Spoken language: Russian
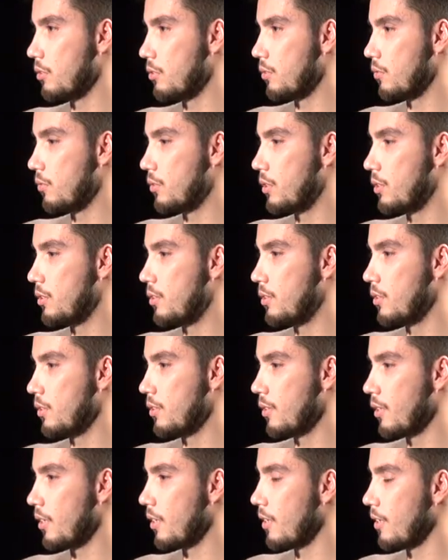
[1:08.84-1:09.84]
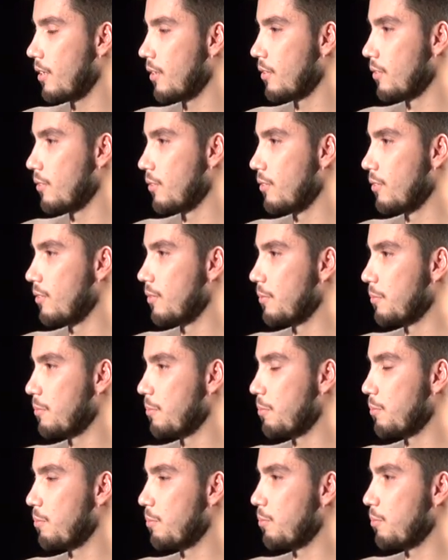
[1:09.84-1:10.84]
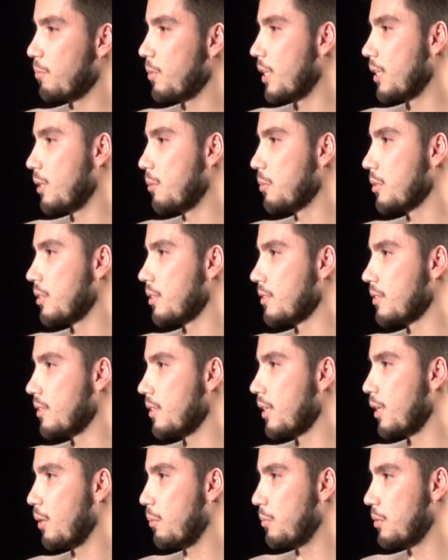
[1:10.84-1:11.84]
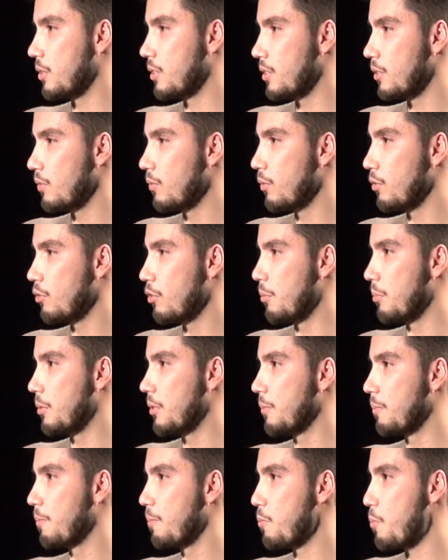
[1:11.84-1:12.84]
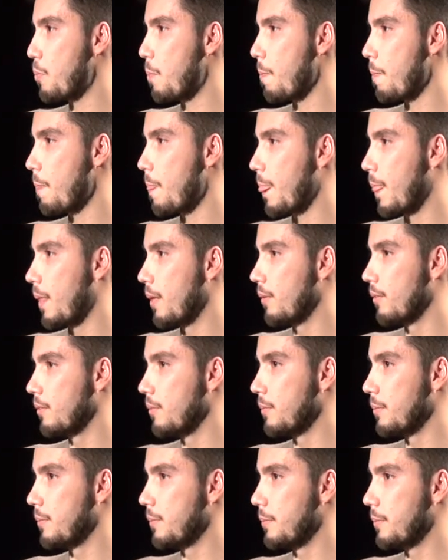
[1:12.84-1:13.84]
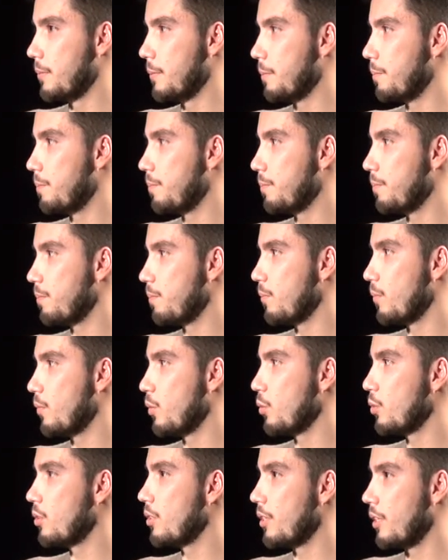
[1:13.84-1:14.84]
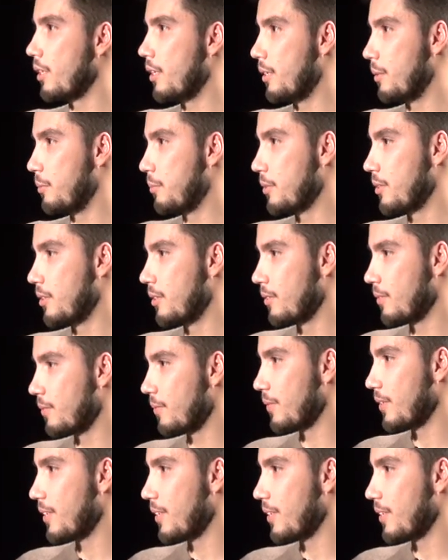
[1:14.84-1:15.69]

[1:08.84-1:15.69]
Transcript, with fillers: делаем в сети э, какими-то знаками, символами, э, но нереальными, да.